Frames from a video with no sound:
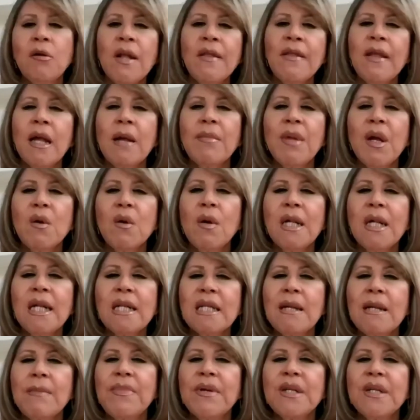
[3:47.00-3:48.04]
dígame, ¿cuál es
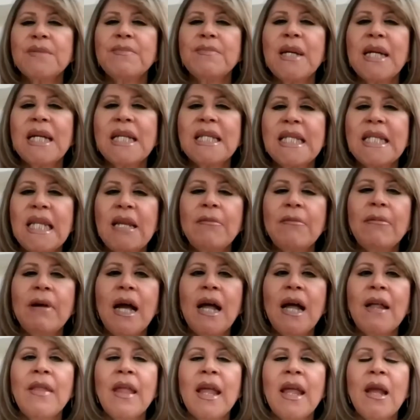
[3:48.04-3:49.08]
la
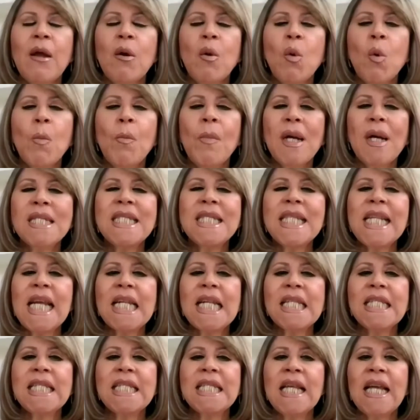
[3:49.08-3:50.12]
perspectiva de un
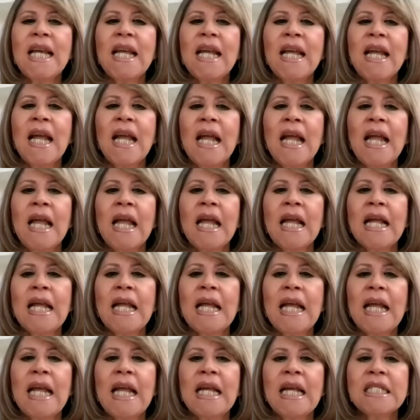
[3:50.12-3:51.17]
paciente
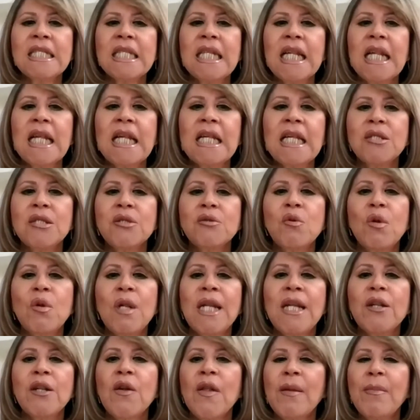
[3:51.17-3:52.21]
que es
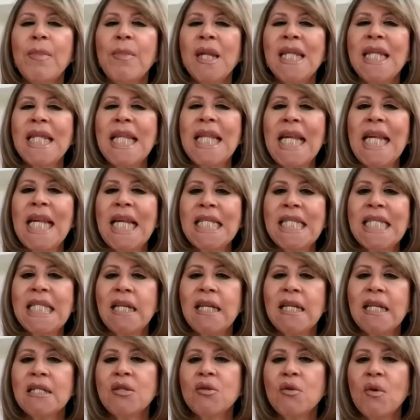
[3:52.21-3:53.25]
insulino
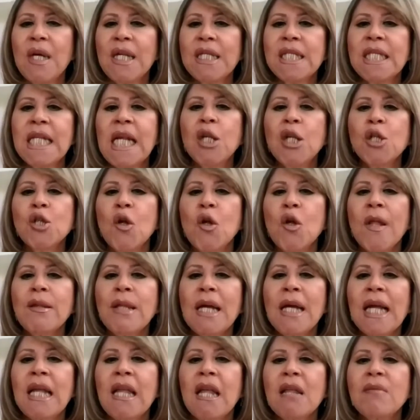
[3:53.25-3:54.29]
dependiente, esto es, todas
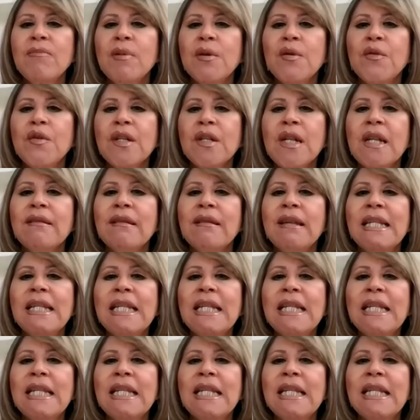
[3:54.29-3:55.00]
aquellas personas que